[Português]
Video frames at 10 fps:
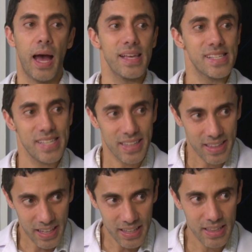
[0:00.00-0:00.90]

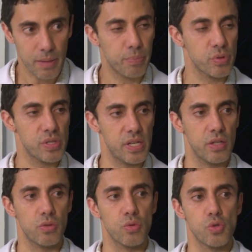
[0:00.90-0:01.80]

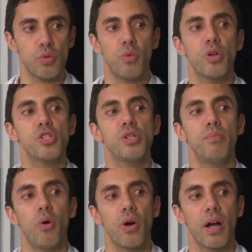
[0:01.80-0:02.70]
70% dos tumores de
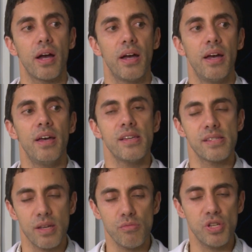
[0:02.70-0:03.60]
boca
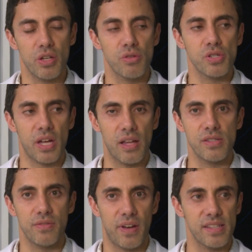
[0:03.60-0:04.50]
são diagnosticados
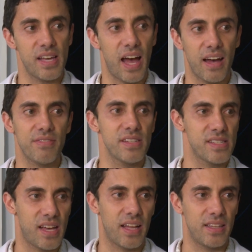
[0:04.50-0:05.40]
em fase
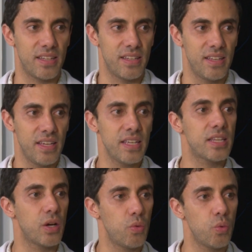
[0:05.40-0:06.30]
avançada.
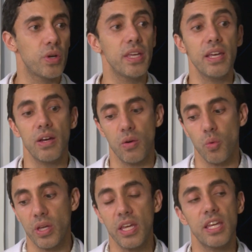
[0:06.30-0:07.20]
Então, o que,
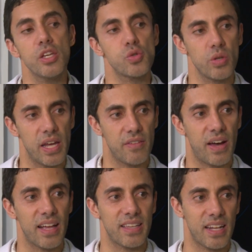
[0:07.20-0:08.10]
o que, que isso leva?
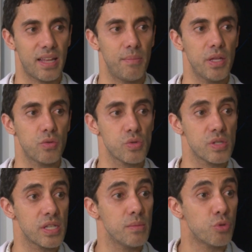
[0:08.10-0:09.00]
A tratamentos
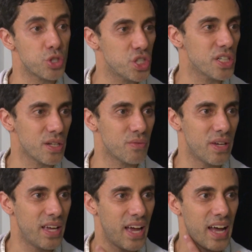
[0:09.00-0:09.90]
que mutilam,
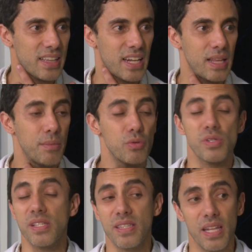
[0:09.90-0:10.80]
a tratamentos
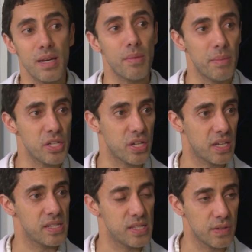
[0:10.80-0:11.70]
extremamente
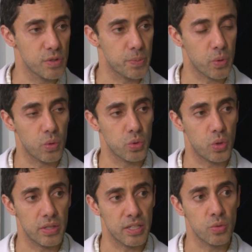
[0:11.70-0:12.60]
agressivos para o
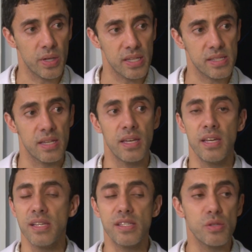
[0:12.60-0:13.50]
controle da doença,
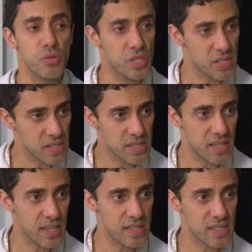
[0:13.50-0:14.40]
cirurgias
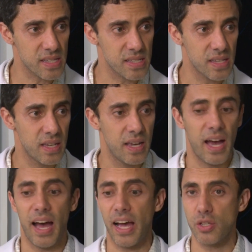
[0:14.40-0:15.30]
extensas,
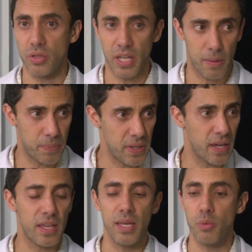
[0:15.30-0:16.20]

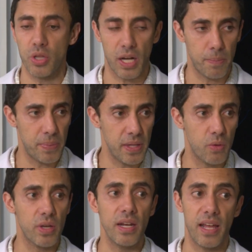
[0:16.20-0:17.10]
radioterapia, quimioterapia,
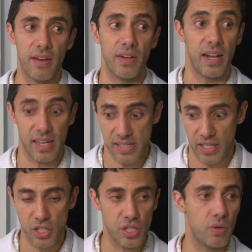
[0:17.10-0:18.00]
o que leva nessa
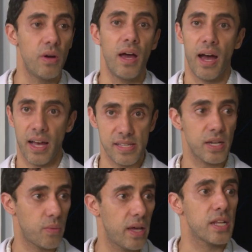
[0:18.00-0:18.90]
região a
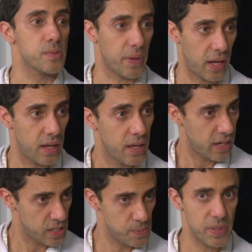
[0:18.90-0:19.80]
sequelas para
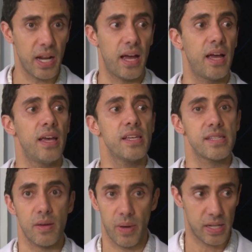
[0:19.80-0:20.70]
respirar,
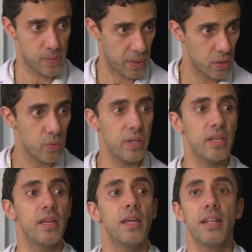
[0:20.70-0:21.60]
sequelas para
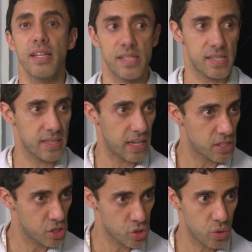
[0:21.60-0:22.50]
engolir,
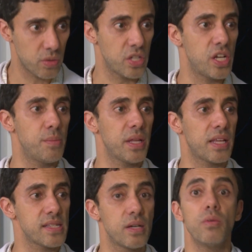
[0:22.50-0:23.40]
necessidade de sonda de
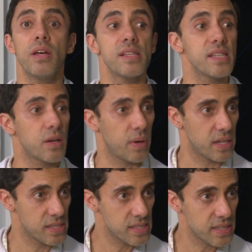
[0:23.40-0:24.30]
alimentação,
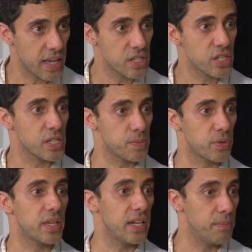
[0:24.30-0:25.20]
sequelas estéticas,
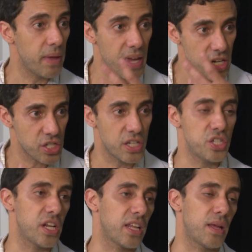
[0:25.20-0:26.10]
porque mexem
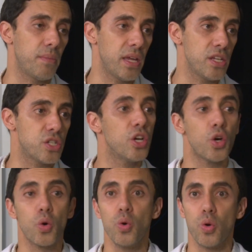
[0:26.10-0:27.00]
diretamente
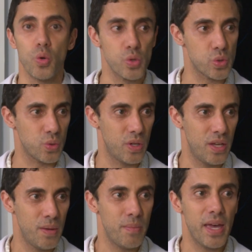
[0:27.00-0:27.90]
com o rosto,
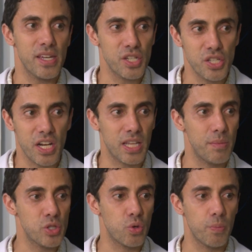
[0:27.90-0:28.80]
mexem
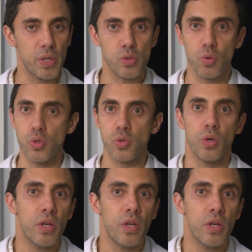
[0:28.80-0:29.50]
diretamente com o pescoço.